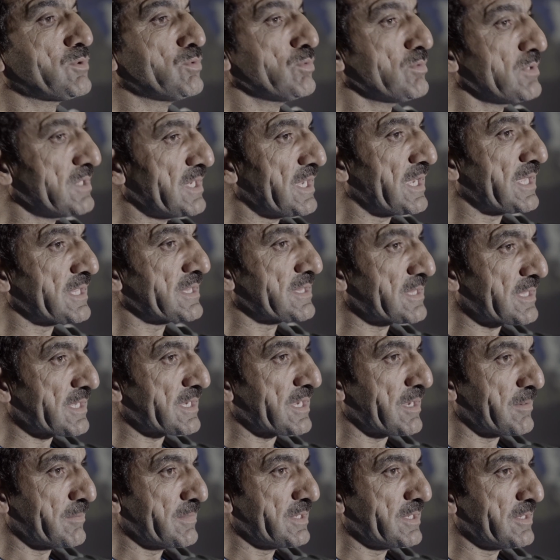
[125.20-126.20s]
बातों की हद
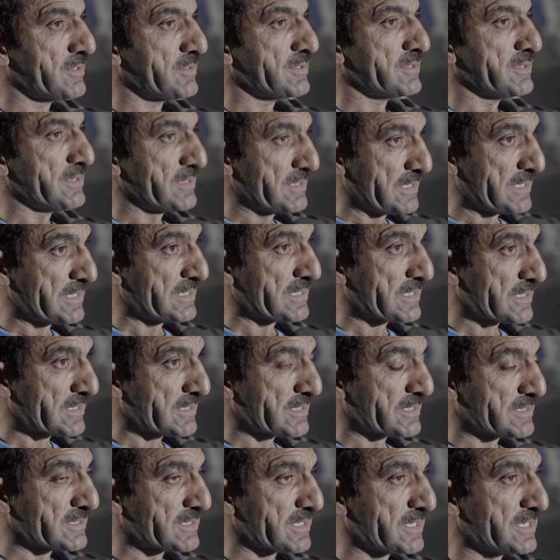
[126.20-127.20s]
तक हमें नहीं
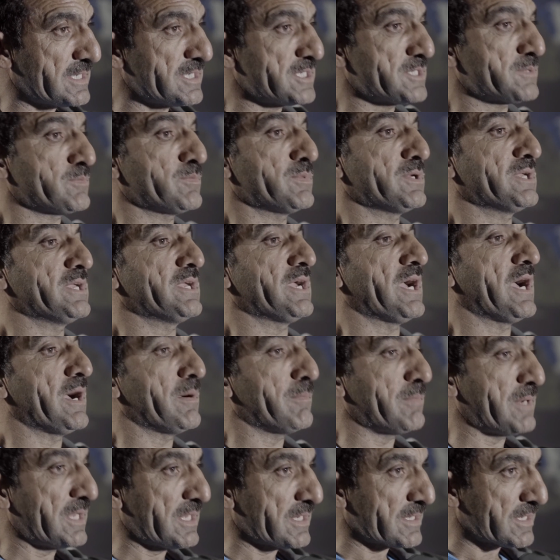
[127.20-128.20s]
रहना चाहिए इस पर
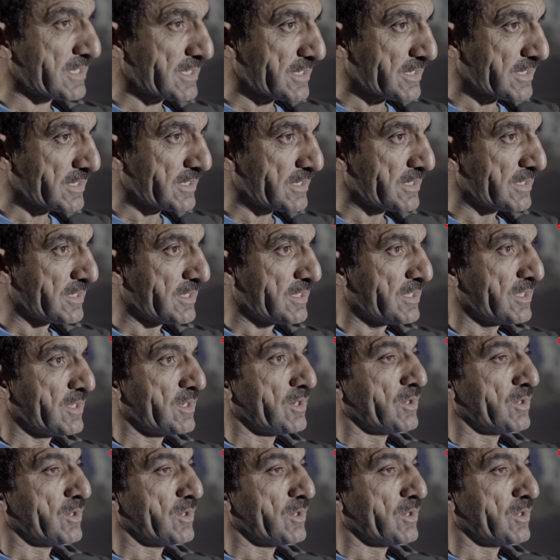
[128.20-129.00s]
अमल करें